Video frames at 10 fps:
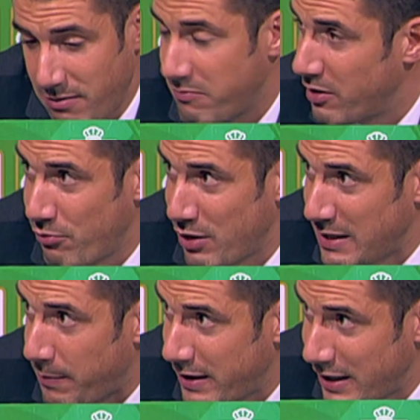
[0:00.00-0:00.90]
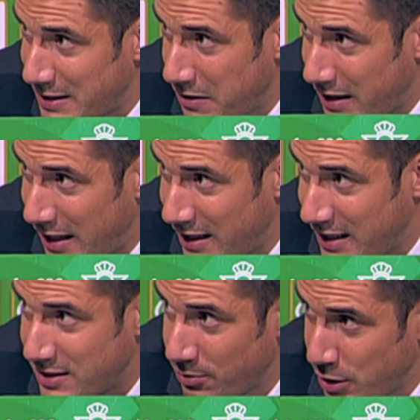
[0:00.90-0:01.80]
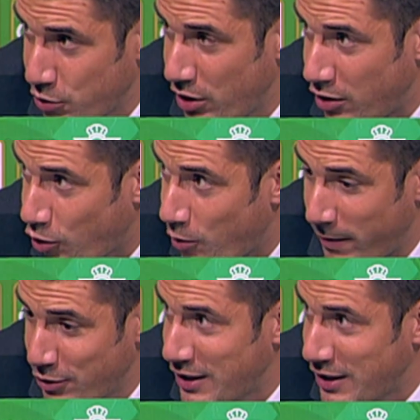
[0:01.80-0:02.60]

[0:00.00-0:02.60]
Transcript: tiene unas capacidades excelentes, sobre todo en los golpeos,